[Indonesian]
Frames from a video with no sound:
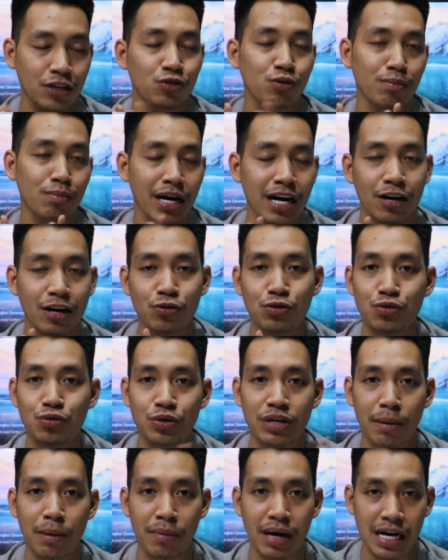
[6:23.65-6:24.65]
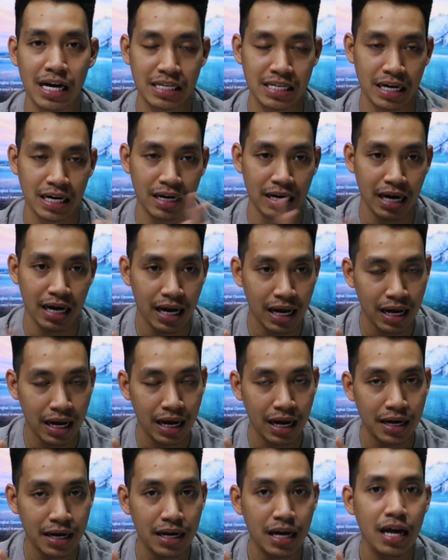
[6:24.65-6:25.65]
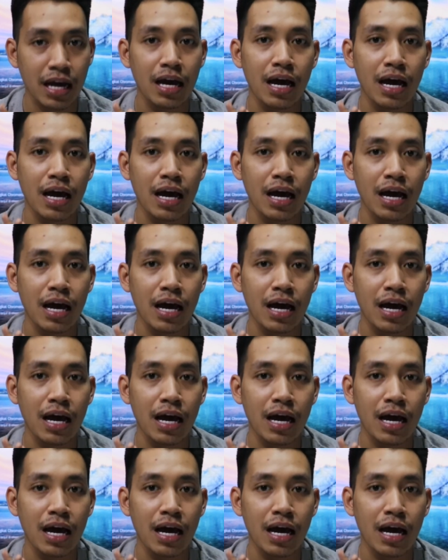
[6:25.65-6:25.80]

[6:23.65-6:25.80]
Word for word: Cuman aku sudah mengajarkan,